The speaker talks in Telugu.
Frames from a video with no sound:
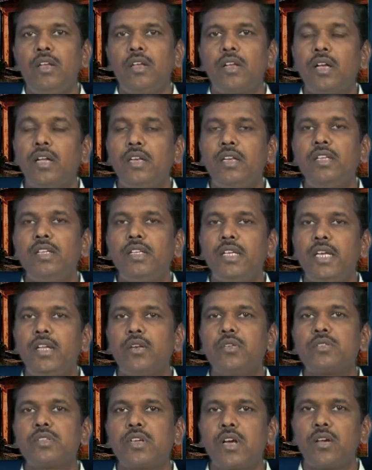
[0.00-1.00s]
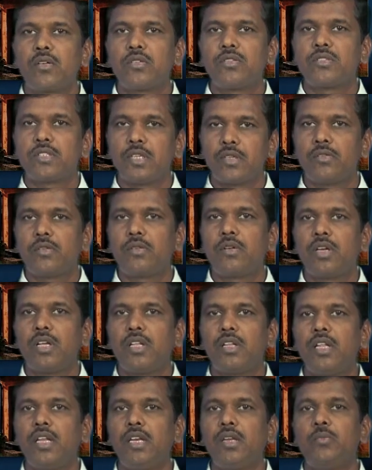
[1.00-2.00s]
కానీ ఏ రోజు ఆ రోజు చదవకుండా
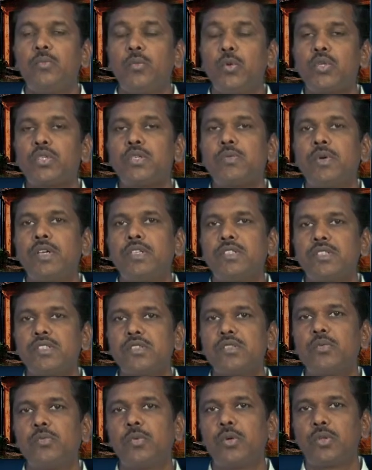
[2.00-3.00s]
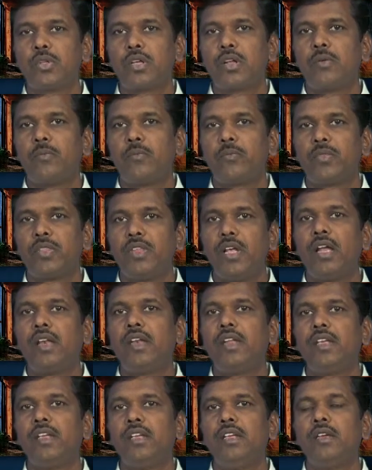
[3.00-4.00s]
దాన్ని పోస్ట్ పాన్ చేస్తూ పోతారు
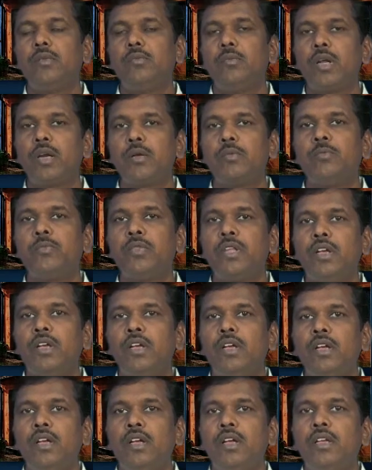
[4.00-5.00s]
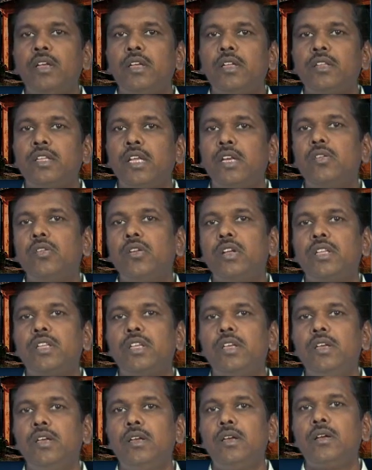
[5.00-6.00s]
దాన్నే మనం తెలుగులో అయితే
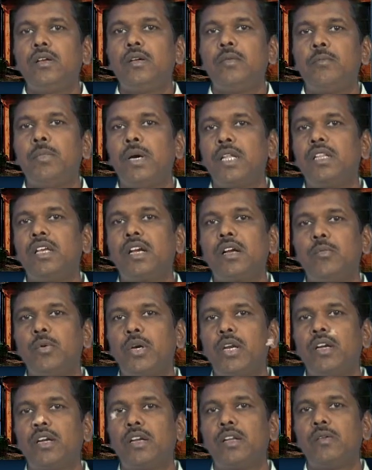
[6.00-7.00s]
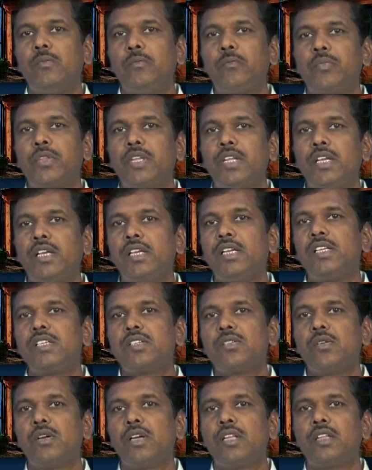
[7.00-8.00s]
బద్ధకం అని అంటాం
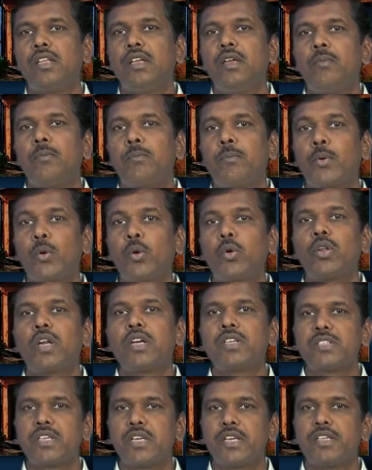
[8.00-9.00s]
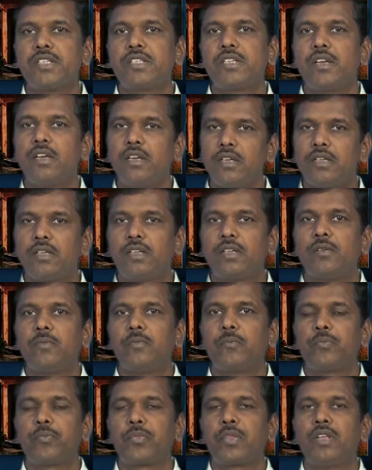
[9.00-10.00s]
ఇంగ్లీష్లో అయితే ప్రోక్రాస్టినేషన్ అని అంటాం
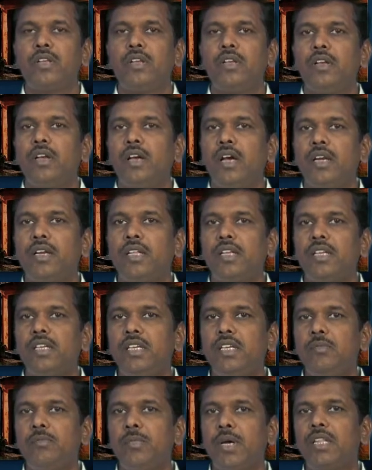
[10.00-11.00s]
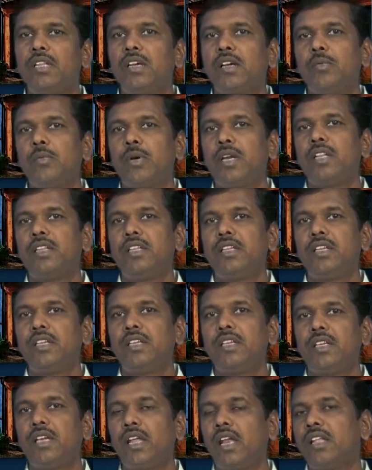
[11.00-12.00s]
అంటే ఈ బద్ధకం అనేది
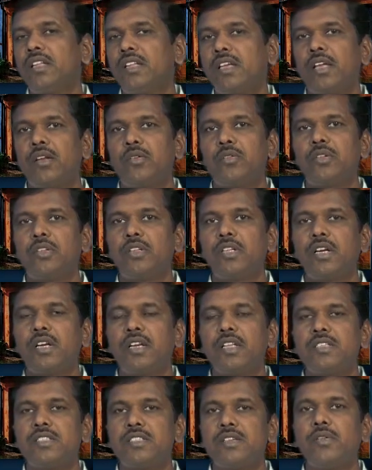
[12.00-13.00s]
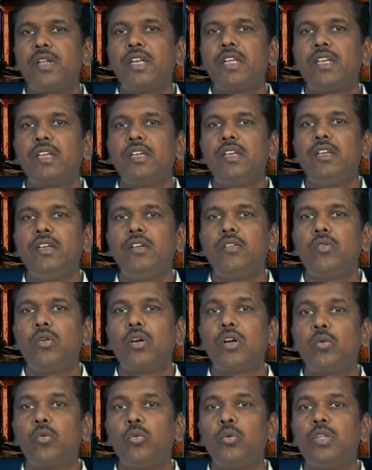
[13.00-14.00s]
ఎలా తయారవుతుంది అంటే చివరికి
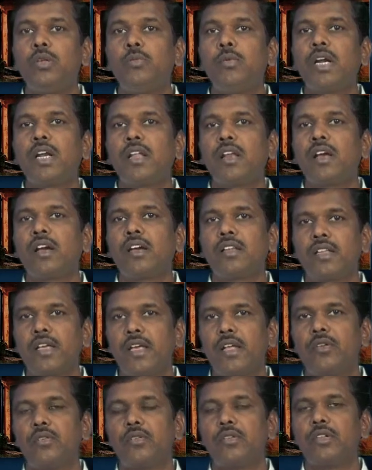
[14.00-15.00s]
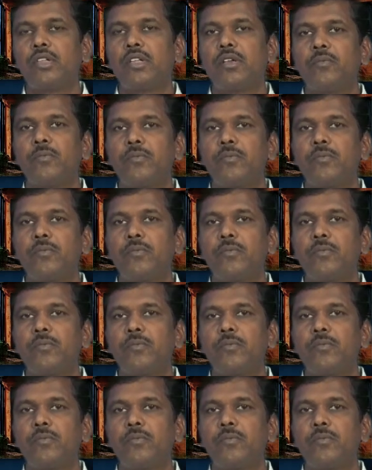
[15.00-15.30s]
ఒక గుదిబండలాగా తయారవుతుంది